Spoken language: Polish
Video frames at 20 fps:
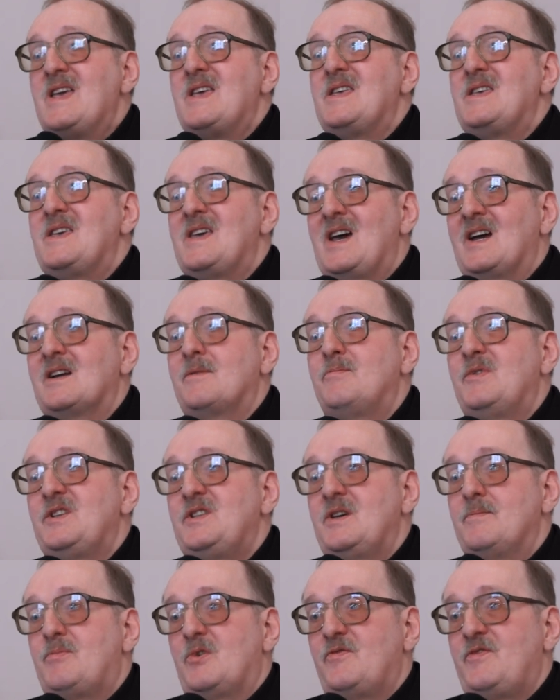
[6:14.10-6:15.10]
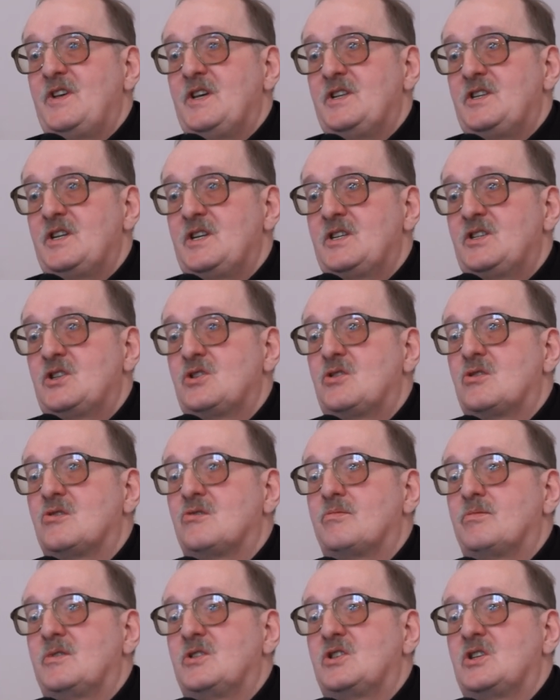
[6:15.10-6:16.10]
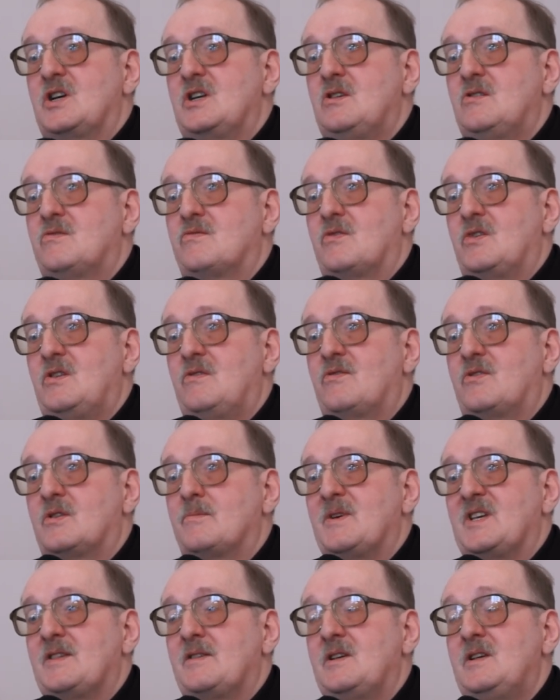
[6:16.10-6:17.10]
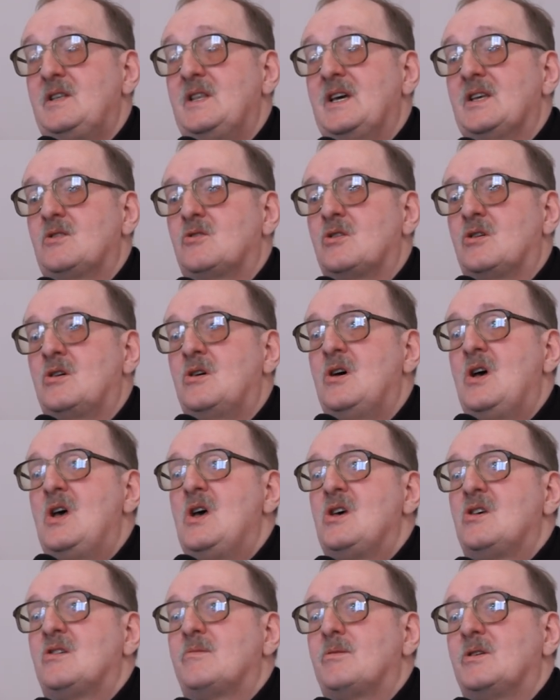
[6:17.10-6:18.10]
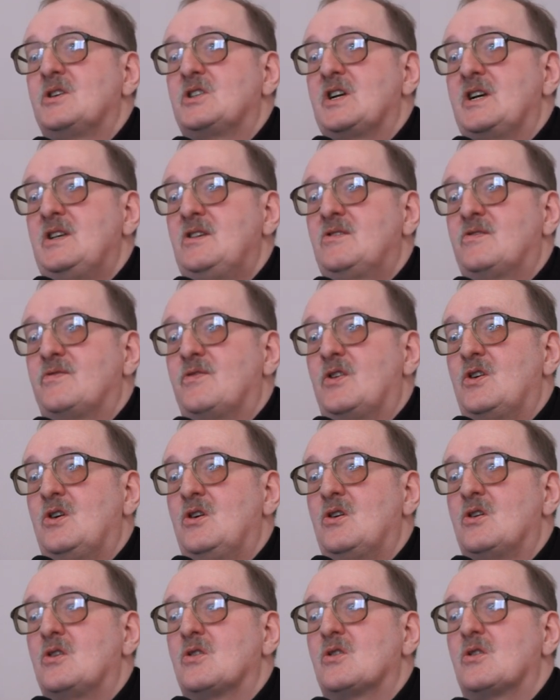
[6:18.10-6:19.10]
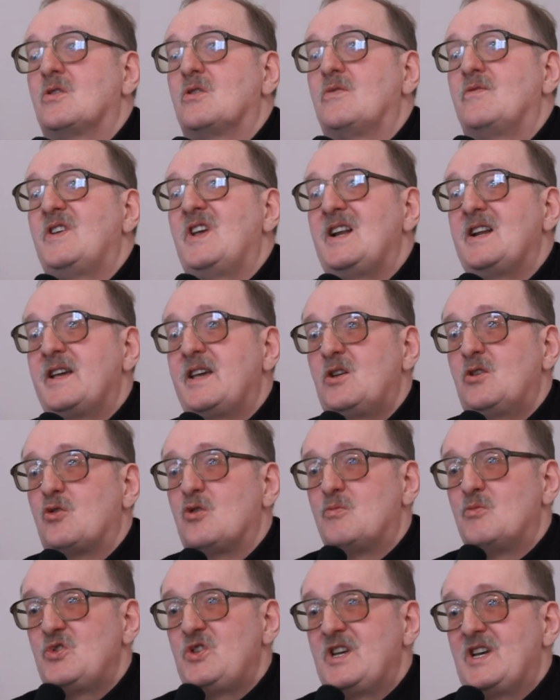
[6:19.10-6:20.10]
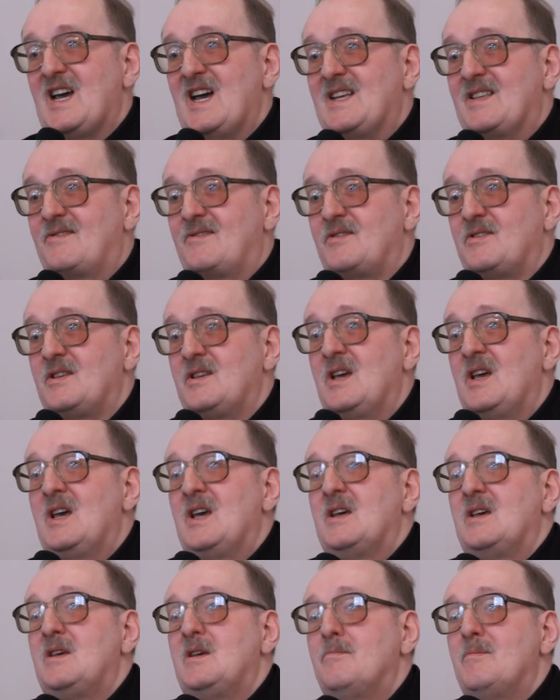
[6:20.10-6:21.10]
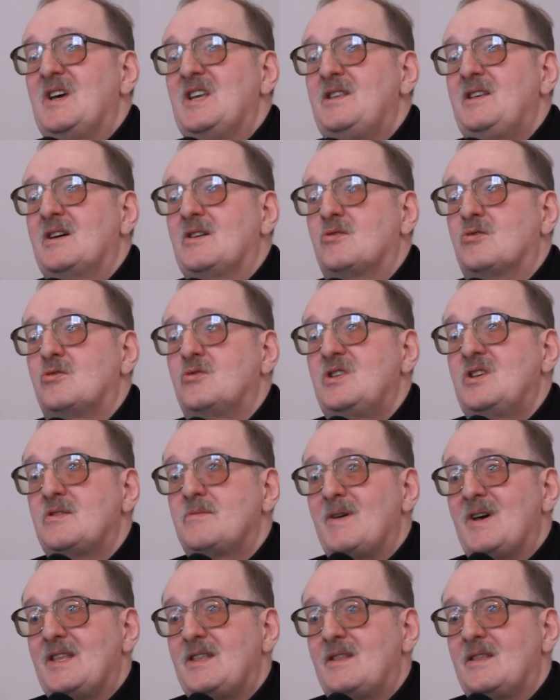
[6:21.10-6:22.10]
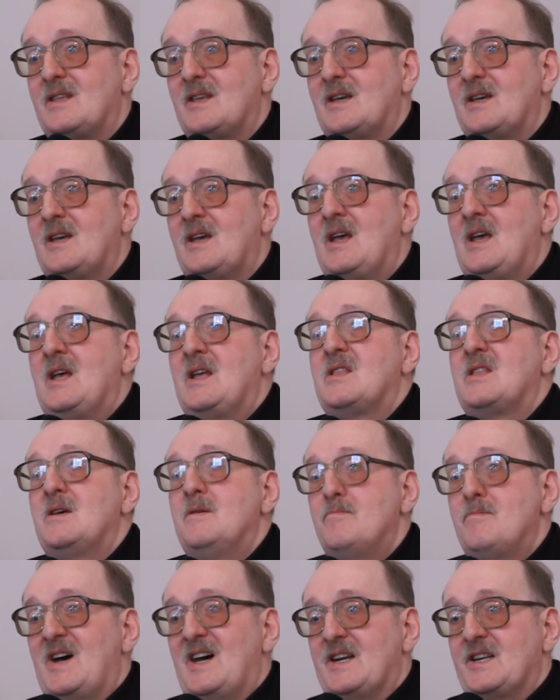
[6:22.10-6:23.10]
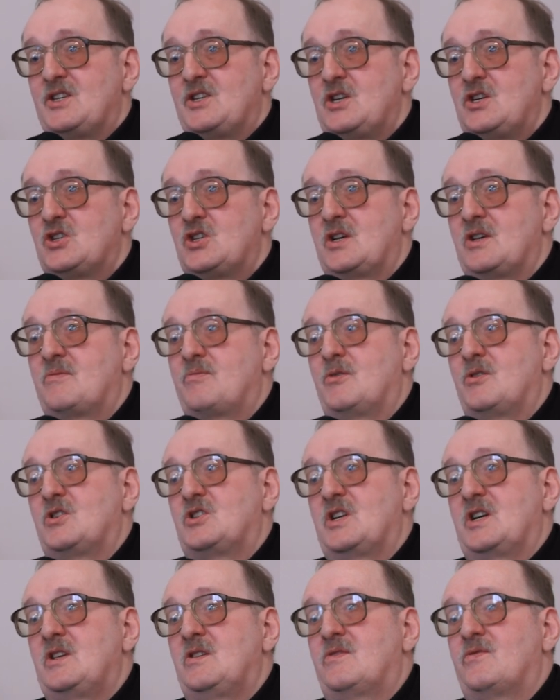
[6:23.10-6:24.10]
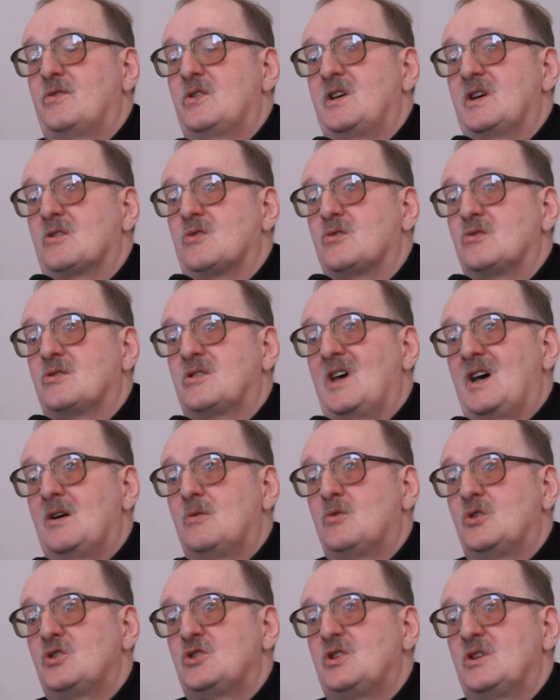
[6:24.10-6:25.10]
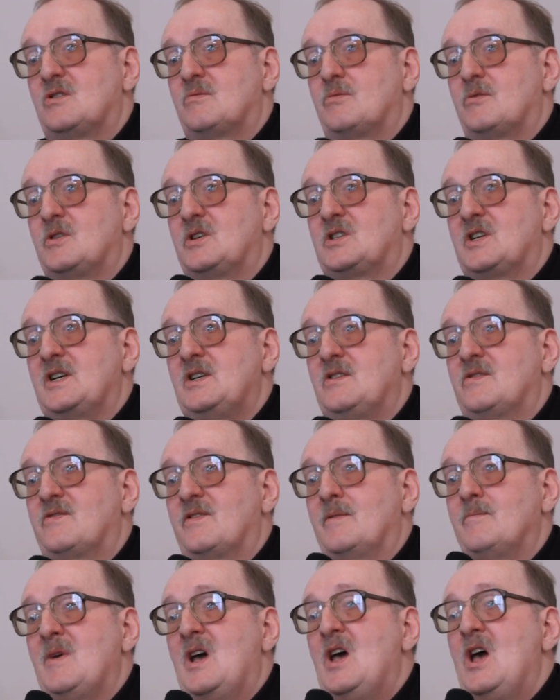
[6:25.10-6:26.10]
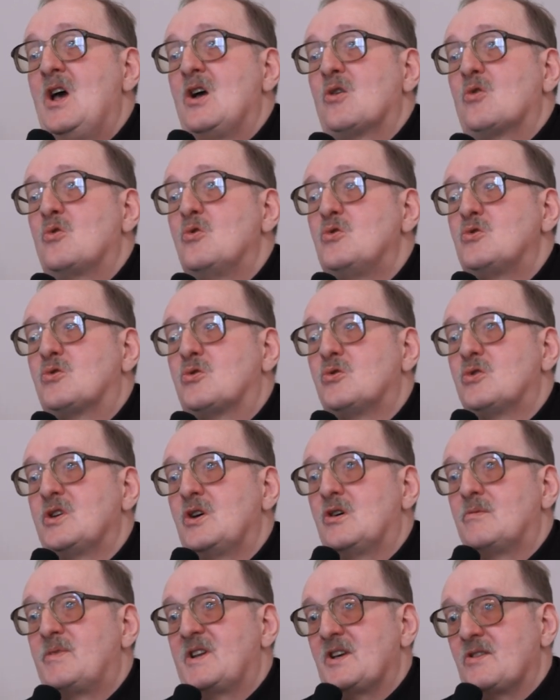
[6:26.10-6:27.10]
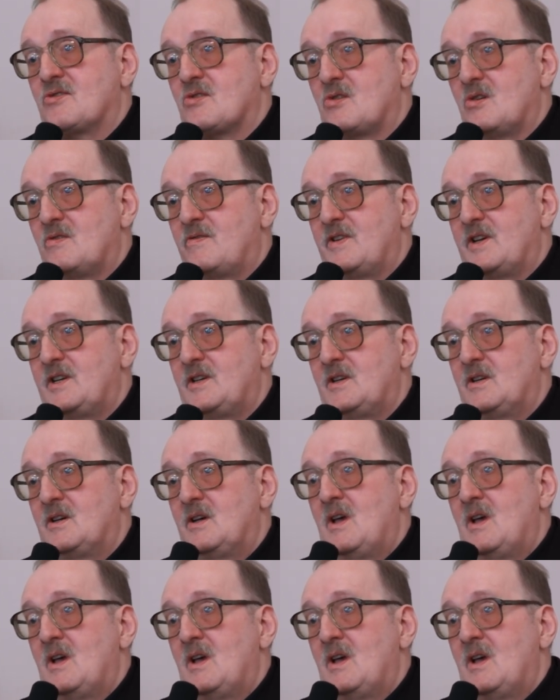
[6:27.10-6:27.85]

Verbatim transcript: Jakby nie powiedzieć, to społeczeństwo informacyjne to społeczeństwo wielkiej komunikacji i media są niezbędne. Tym bardziej, że społeczeństwo jako całość jest społeczeństwem kultury obrazkowej.